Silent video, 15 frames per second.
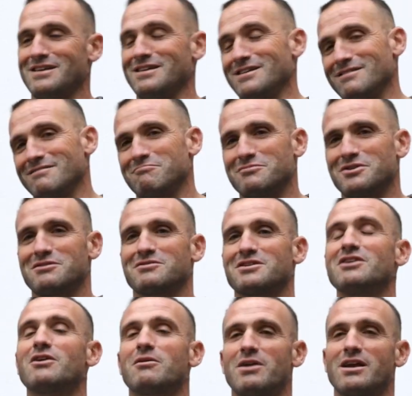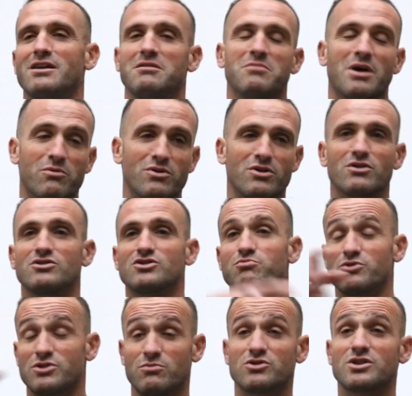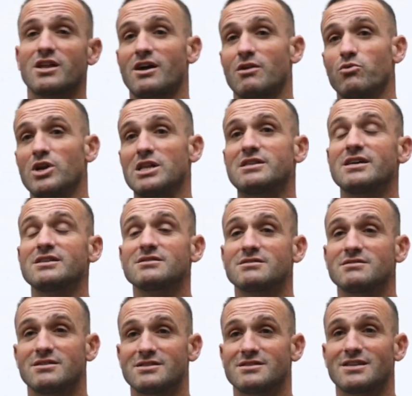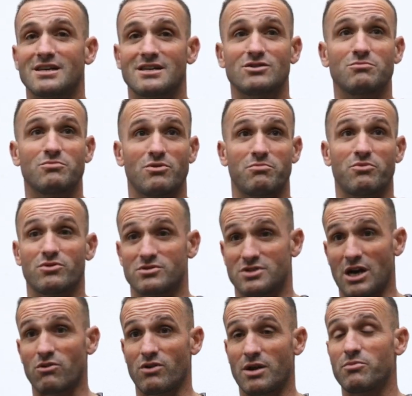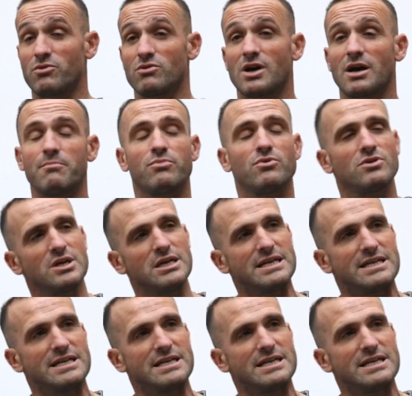y, bueno, quiero hablar, y me acuerdo que nos pusimos a dar vueltas, en este caso por, por tajonar por un campo.